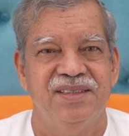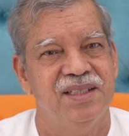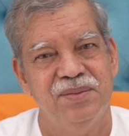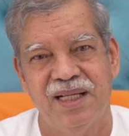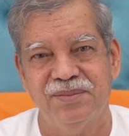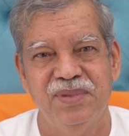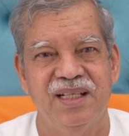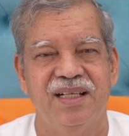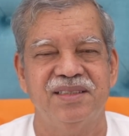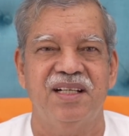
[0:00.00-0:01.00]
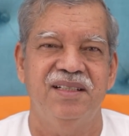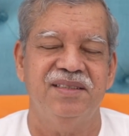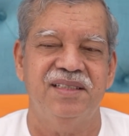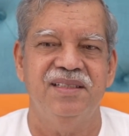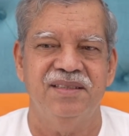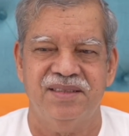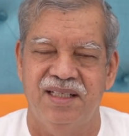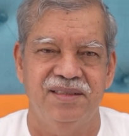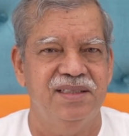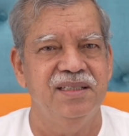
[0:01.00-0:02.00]
जब आदमी यहाँ शांत
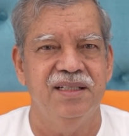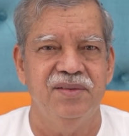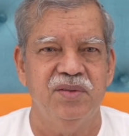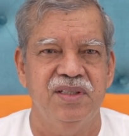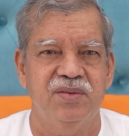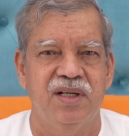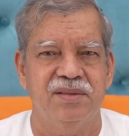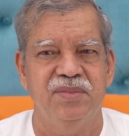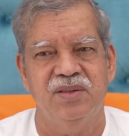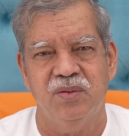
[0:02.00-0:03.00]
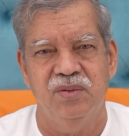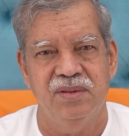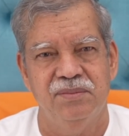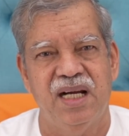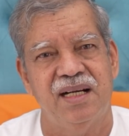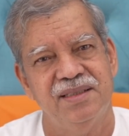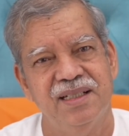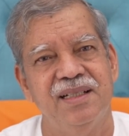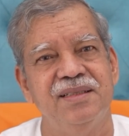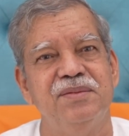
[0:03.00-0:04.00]
शांति नहीं होगी तो आदमी तो बाहर
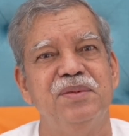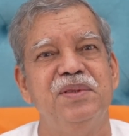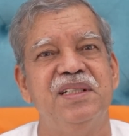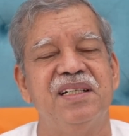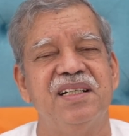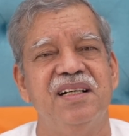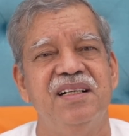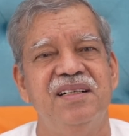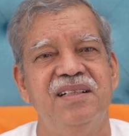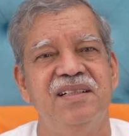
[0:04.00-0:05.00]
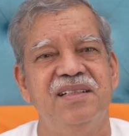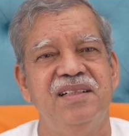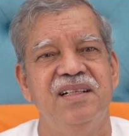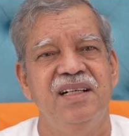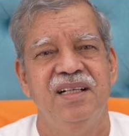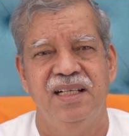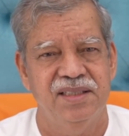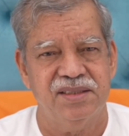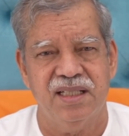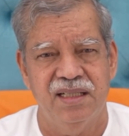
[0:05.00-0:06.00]
निकलने में भी डरेगा
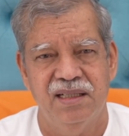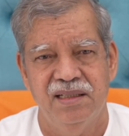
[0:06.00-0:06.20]
हिंसा